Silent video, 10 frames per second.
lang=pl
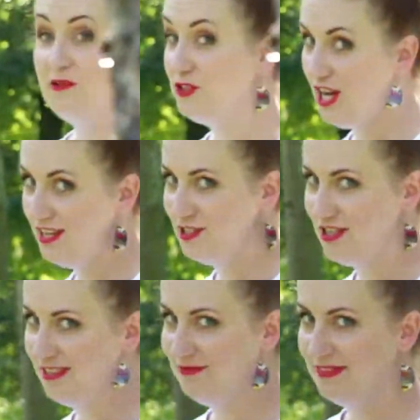
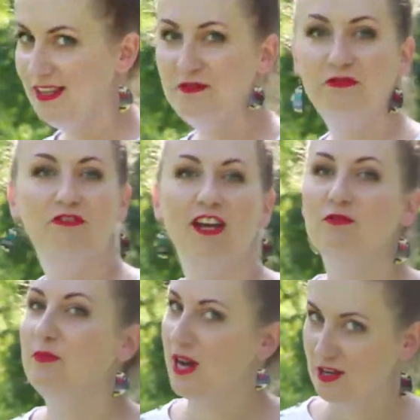wszędzie, w
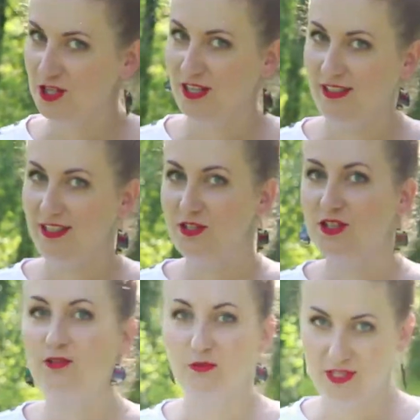wielu branżach i
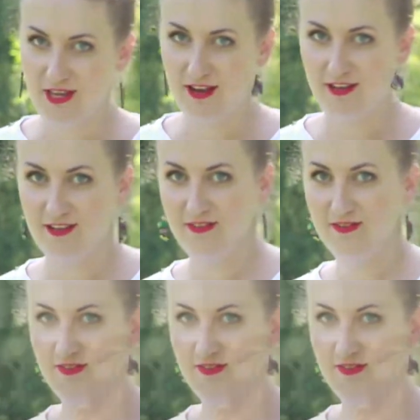instytucjach.